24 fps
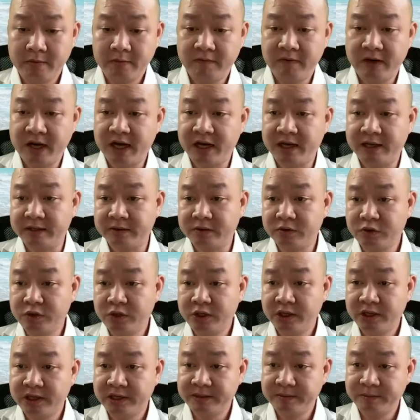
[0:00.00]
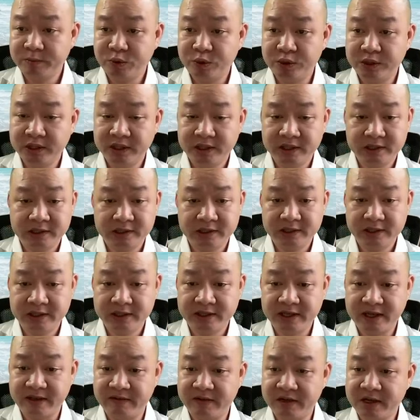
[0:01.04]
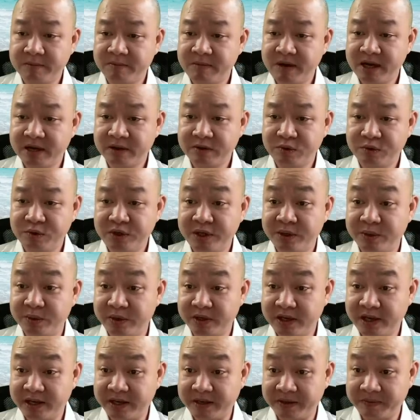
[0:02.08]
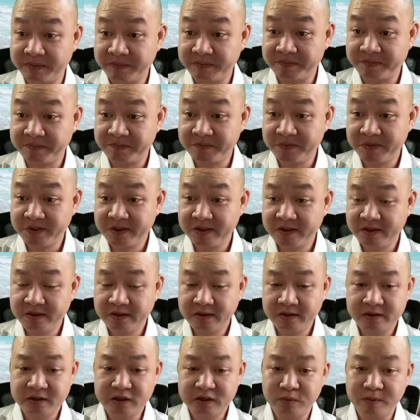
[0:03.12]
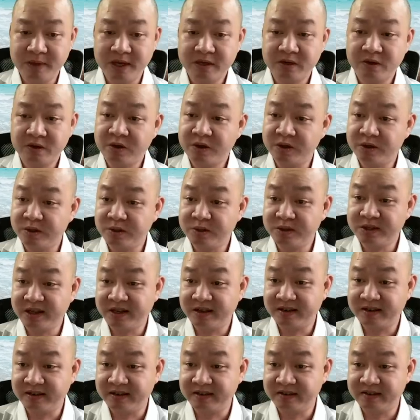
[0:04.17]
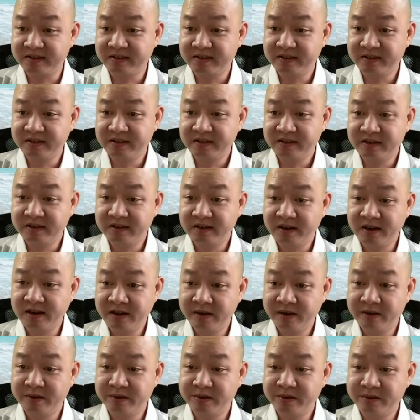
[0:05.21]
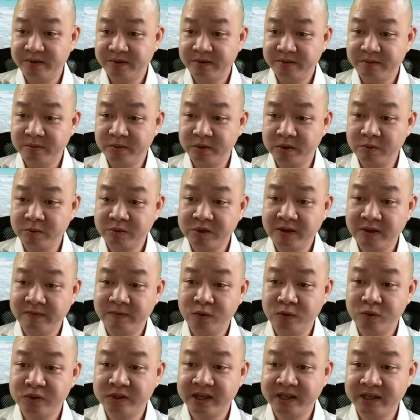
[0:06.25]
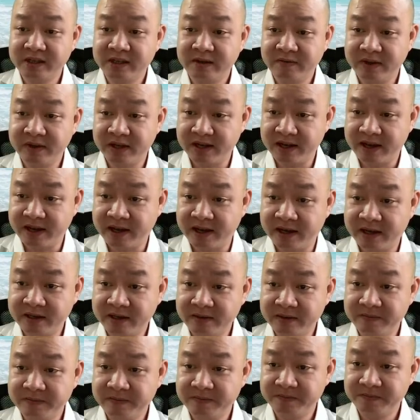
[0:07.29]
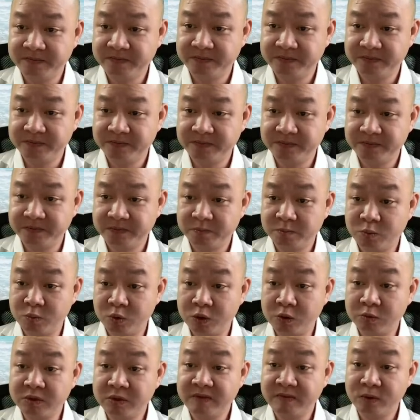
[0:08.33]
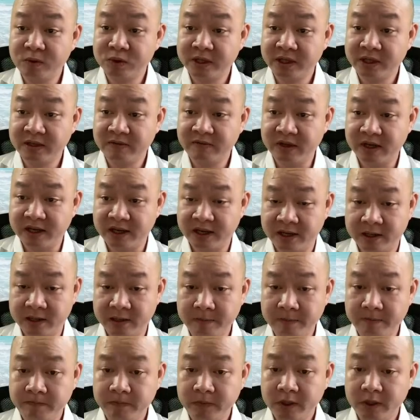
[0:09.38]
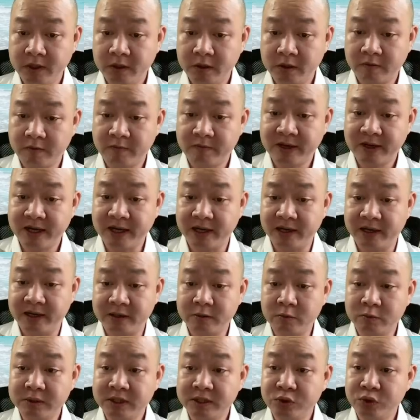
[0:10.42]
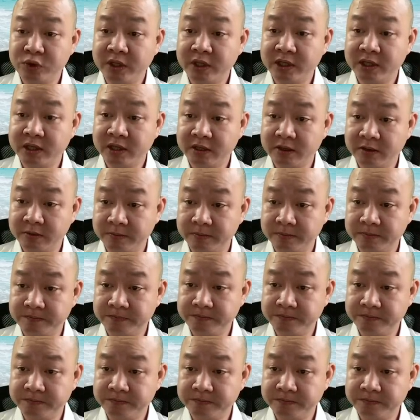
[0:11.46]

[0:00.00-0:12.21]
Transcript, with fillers: Và tôi muốn chia sẻ với các bác đôi điều thế này. Nhiều bác có hỏi tôi rằng là liệu một công ty vô danh như Việt Á, một công ty vô danh như Việt Á có phải là công ty duy nhất hay không?